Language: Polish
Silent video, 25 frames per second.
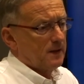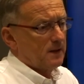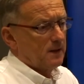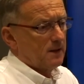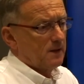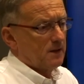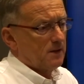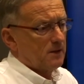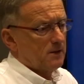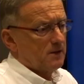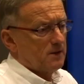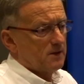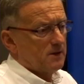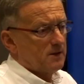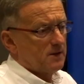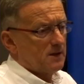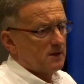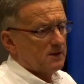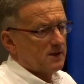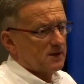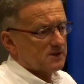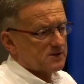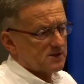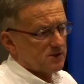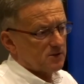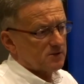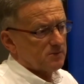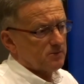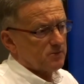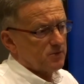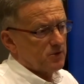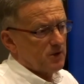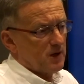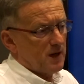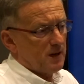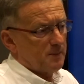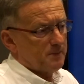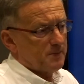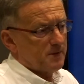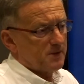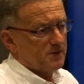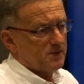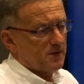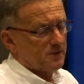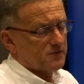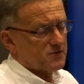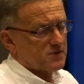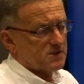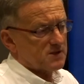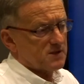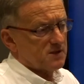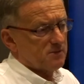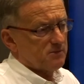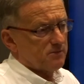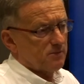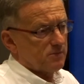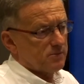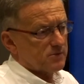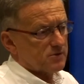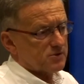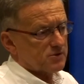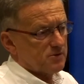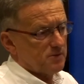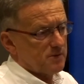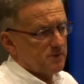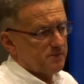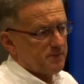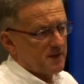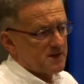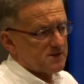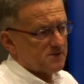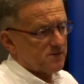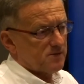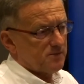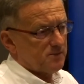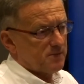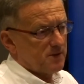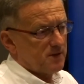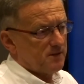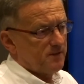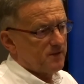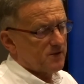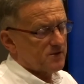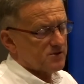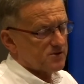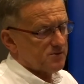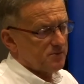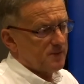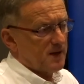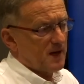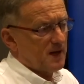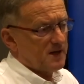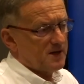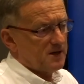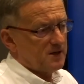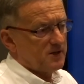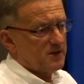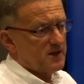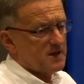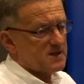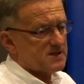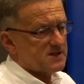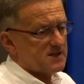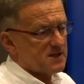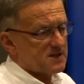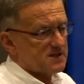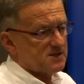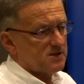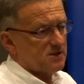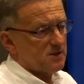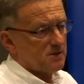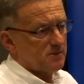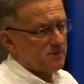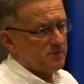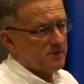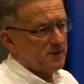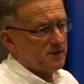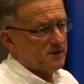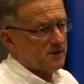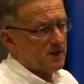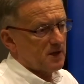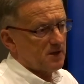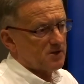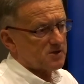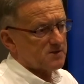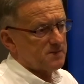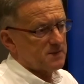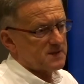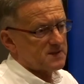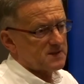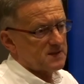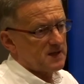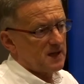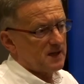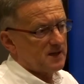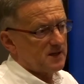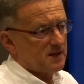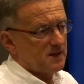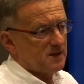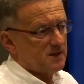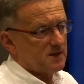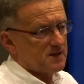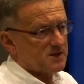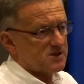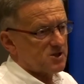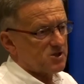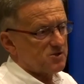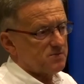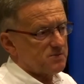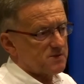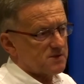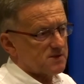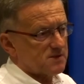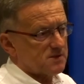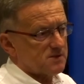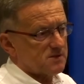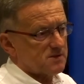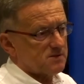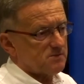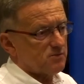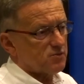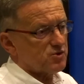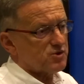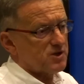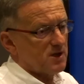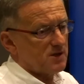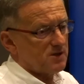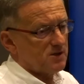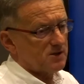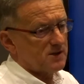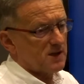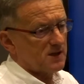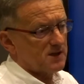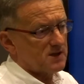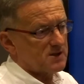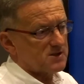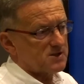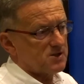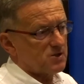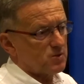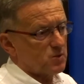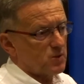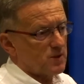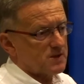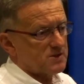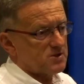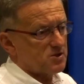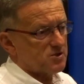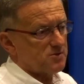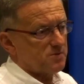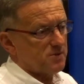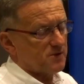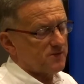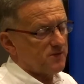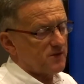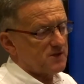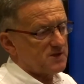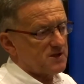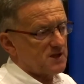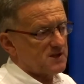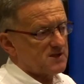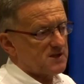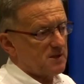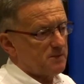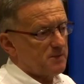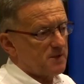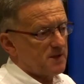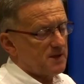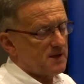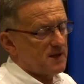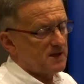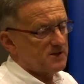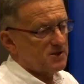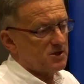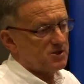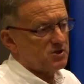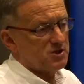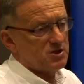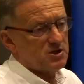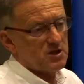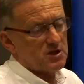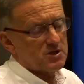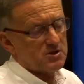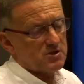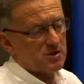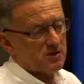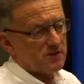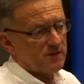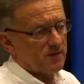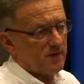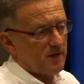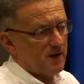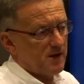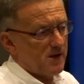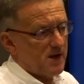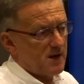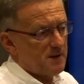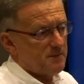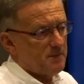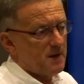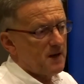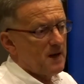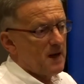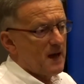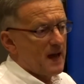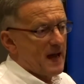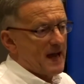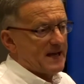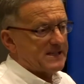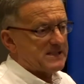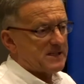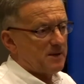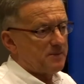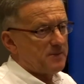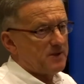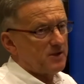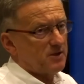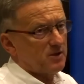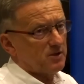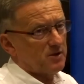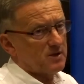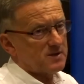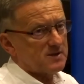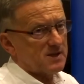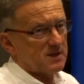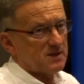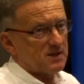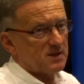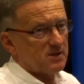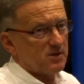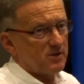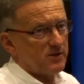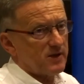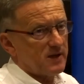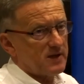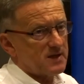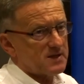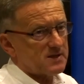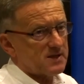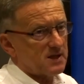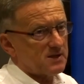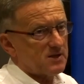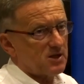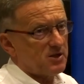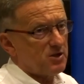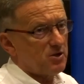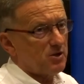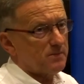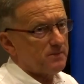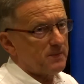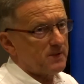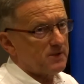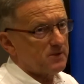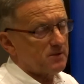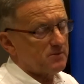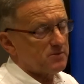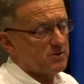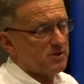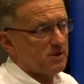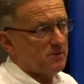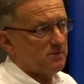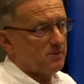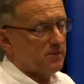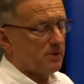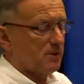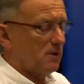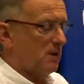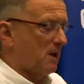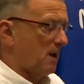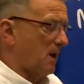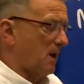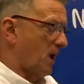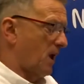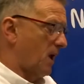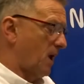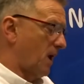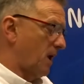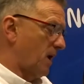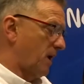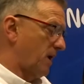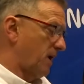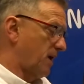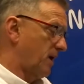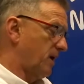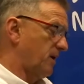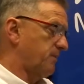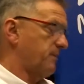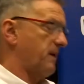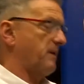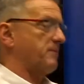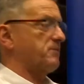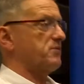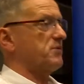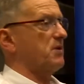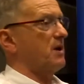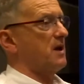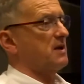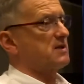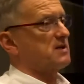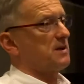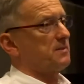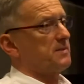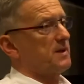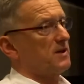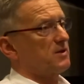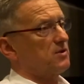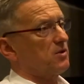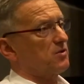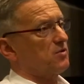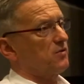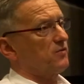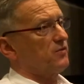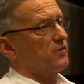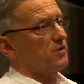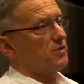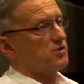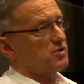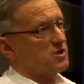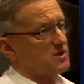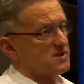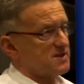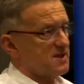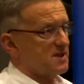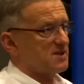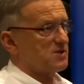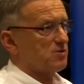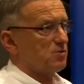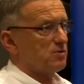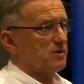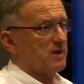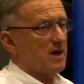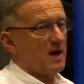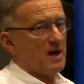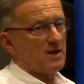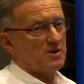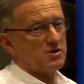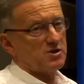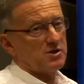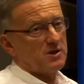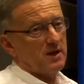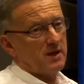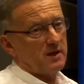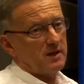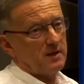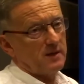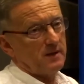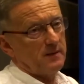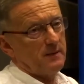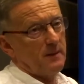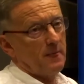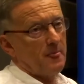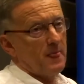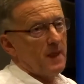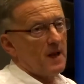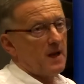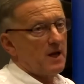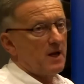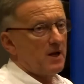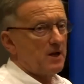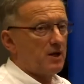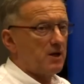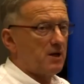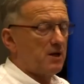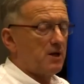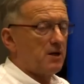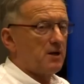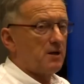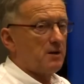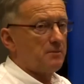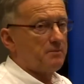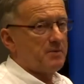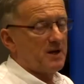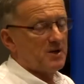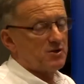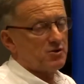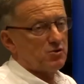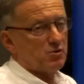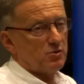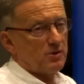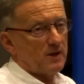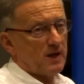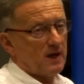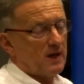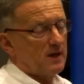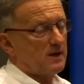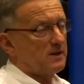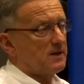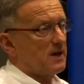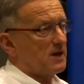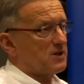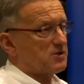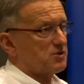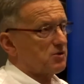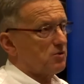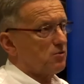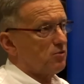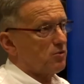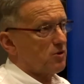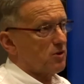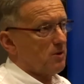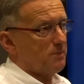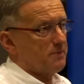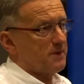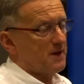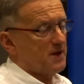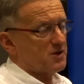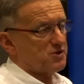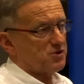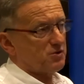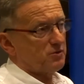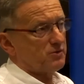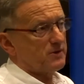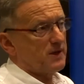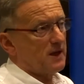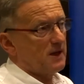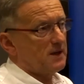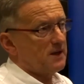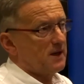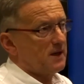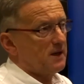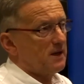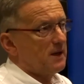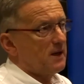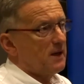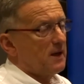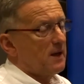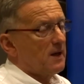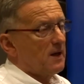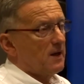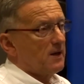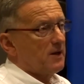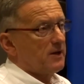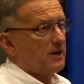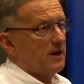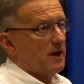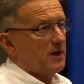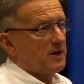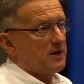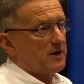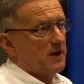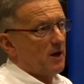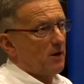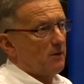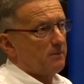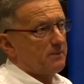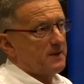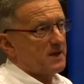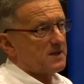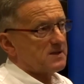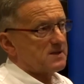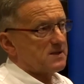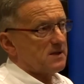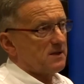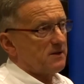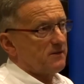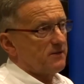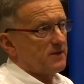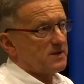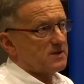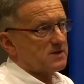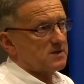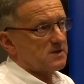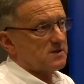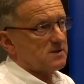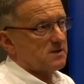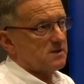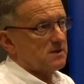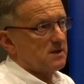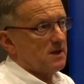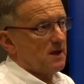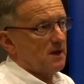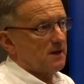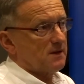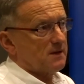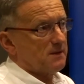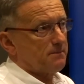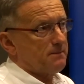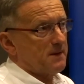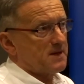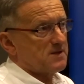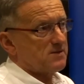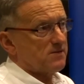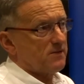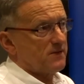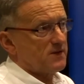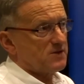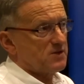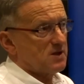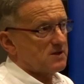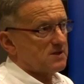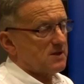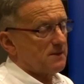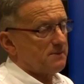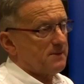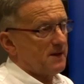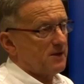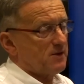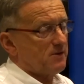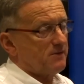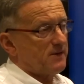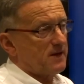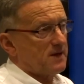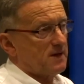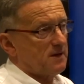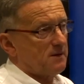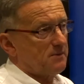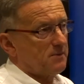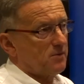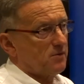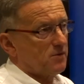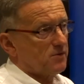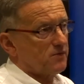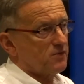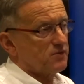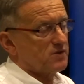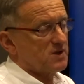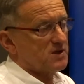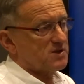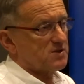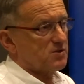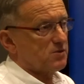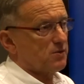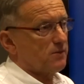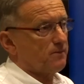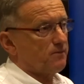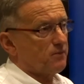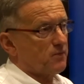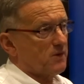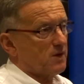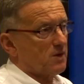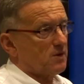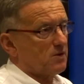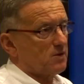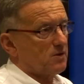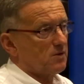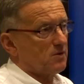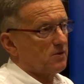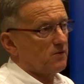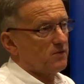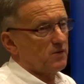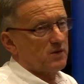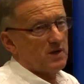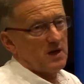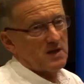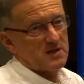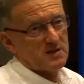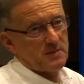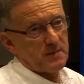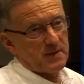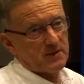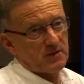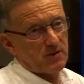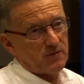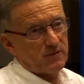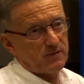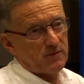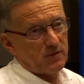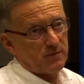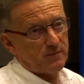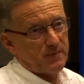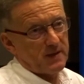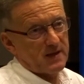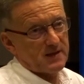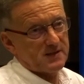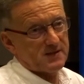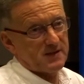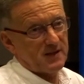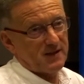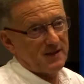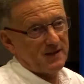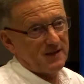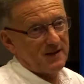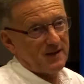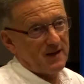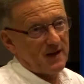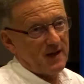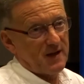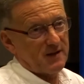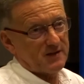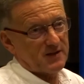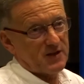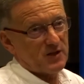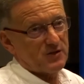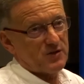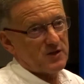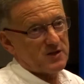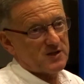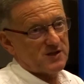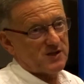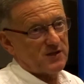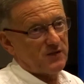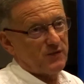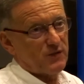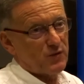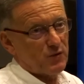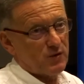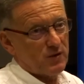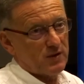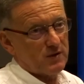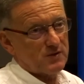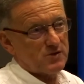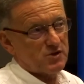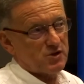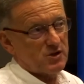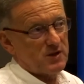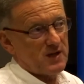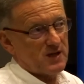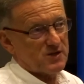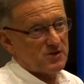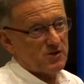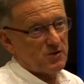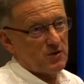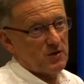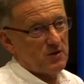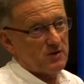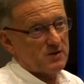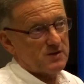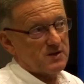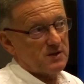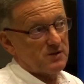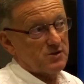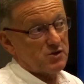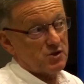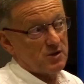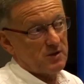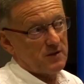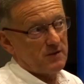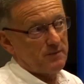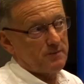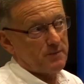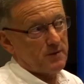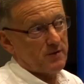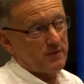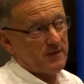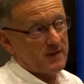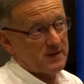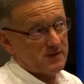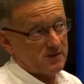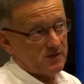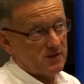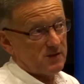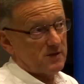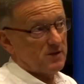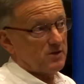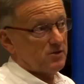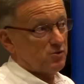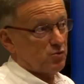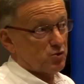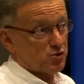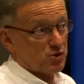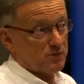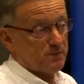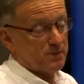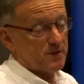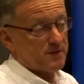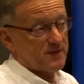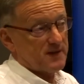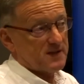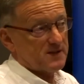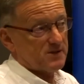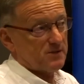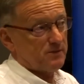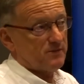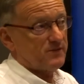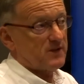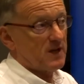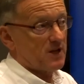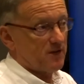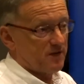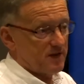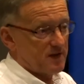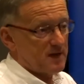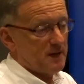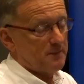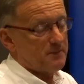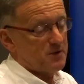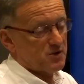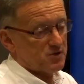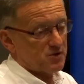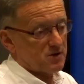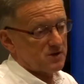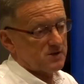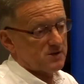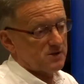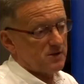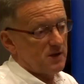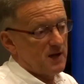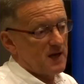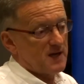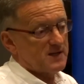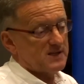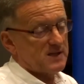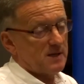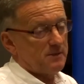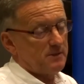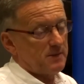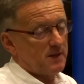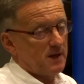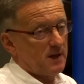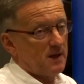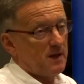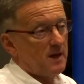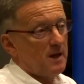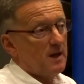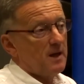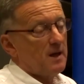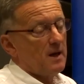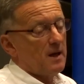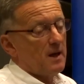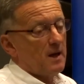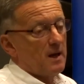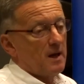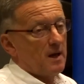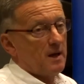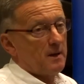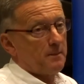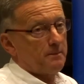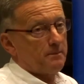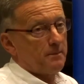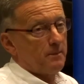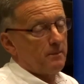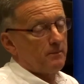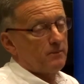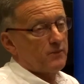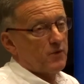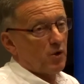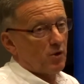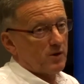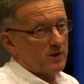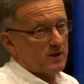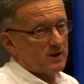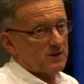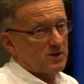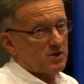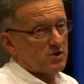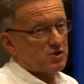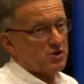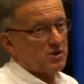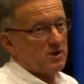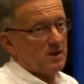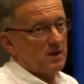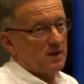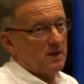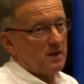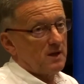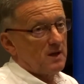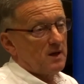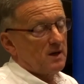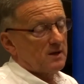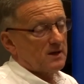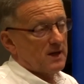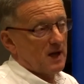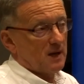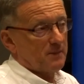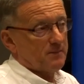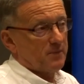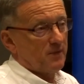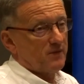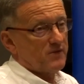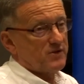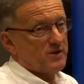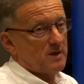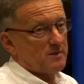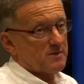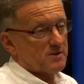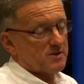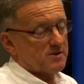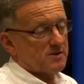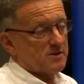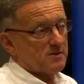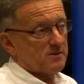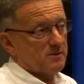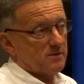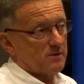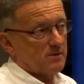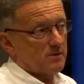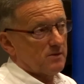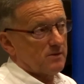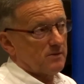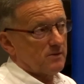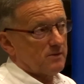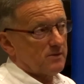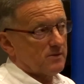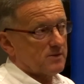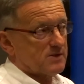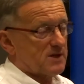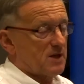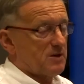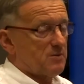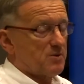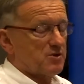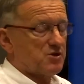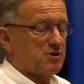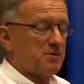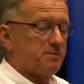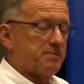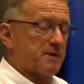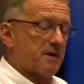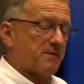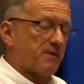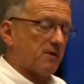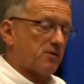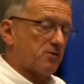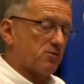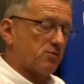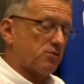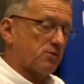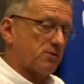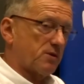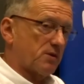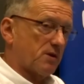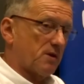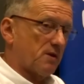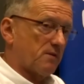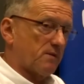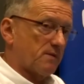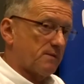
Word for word: E, I stąd mój apel do wszystkich, żeby Państwo byli wyrozumiali. Nikt z nas nie robi tego specjalnie. Jesteśmy zmuszeni do takiej sytuacji, żeby odwołać egzamin. Na dzień dzisiejszy odwołałem egzamin do końca tygodnia. Niestety nie odbędą się, bo e, mam egzaminatorów 16 na L4, i, i pięciu na, na urlopie na żądanie i na, i na, opiece, więc jak Państwo wiecie, zaplanowanych było 22 mm, egzaminatorów do pracy, a tylko jest dwóch, czyli nadzorujących, czyli prowadzonych, którzy prowadzą w tej chwili na bieżąco egzaminy y, teoretyczne, jak powiedziałem, z y, znajomości prawa o ruchu drogowym.